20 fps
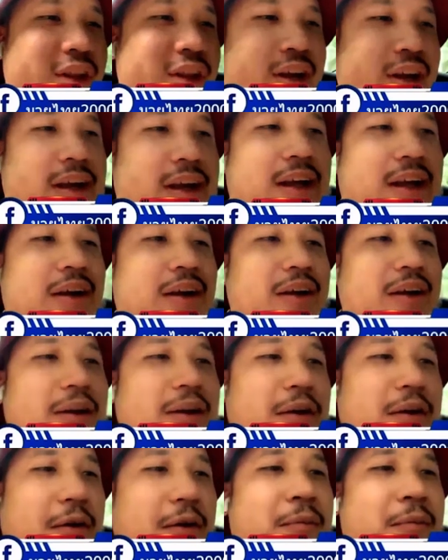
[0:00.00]
นหนึ่งอ่ะ
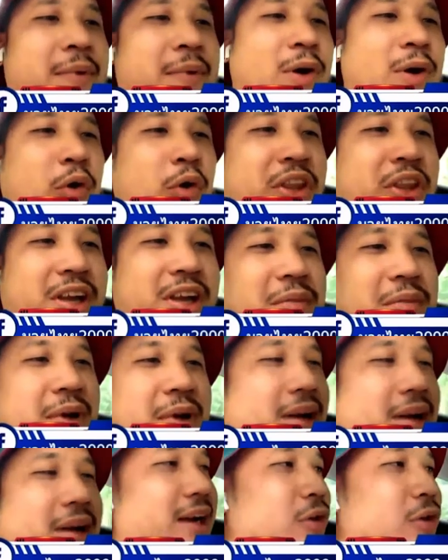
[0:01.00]
มีคนตะเภา
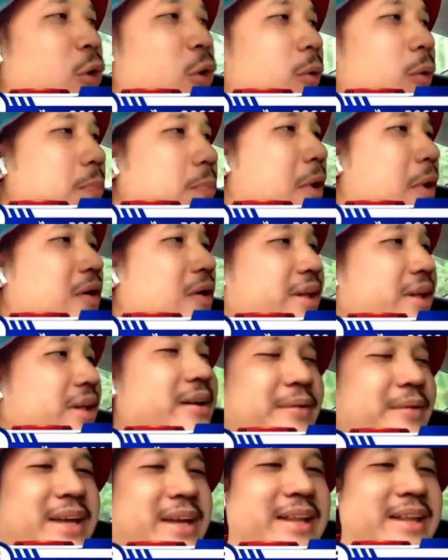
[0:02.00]
แก้วร้อยสี่เอ็ดแกทำ
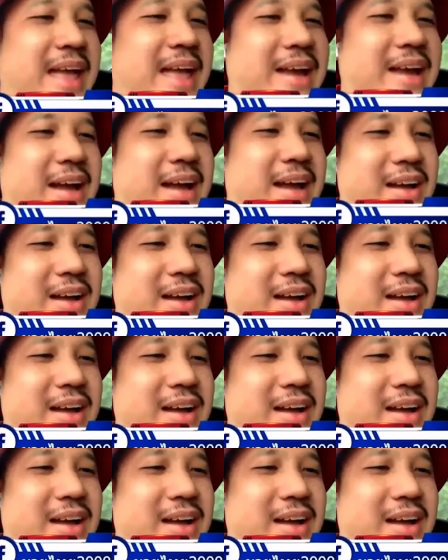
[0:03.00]
ไม่ได้แล้ว